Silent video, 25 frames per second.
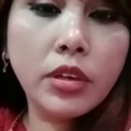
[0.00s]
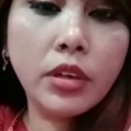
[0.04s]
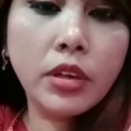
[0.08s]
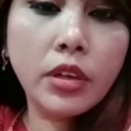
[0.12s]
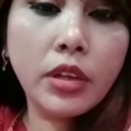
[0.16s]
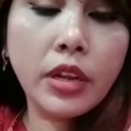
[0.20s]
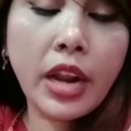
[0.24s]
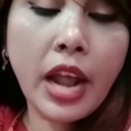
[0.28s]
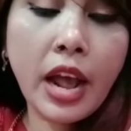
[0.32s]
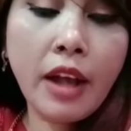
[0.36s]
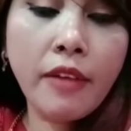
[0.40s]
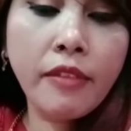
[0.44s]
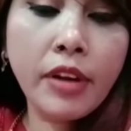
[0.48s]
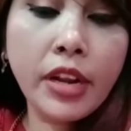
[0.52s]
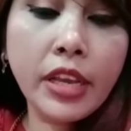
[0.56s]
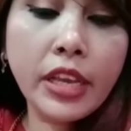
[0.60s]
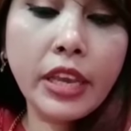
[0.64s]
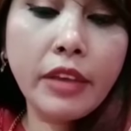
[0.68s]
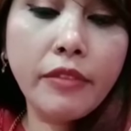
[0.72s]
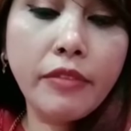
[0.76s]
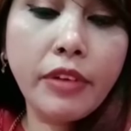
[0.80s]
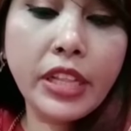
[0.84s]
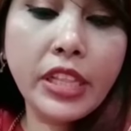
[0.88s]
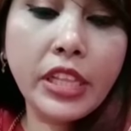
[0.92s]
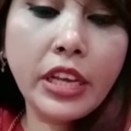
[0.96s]
रावण
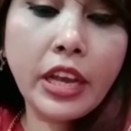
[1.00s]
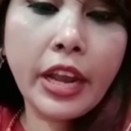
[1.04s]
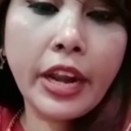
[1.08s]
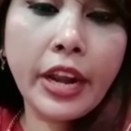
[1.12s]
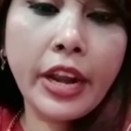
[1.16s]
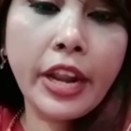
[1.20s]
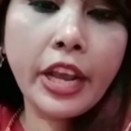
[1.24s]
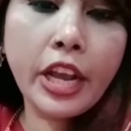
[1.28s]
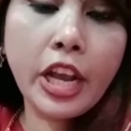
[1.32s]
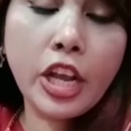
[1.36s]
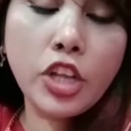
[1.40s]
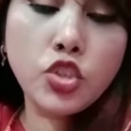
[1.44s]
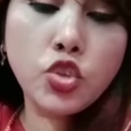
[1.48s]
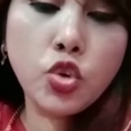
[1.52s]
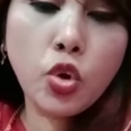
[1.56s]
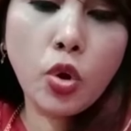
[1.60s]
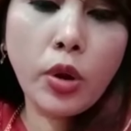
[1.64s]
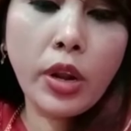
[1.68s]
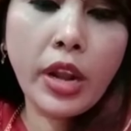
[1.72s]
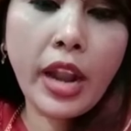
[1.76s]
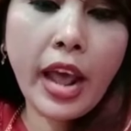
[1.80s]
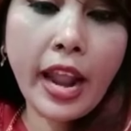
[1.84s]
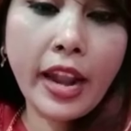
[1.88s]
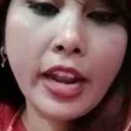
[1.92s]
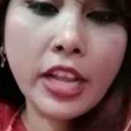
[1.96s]
के वध करने का जो
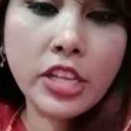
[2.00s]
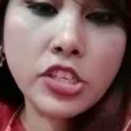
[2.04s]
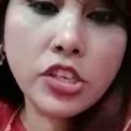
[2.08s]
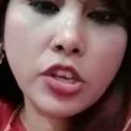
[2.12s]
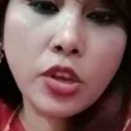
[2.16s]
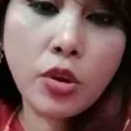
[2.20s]
लालच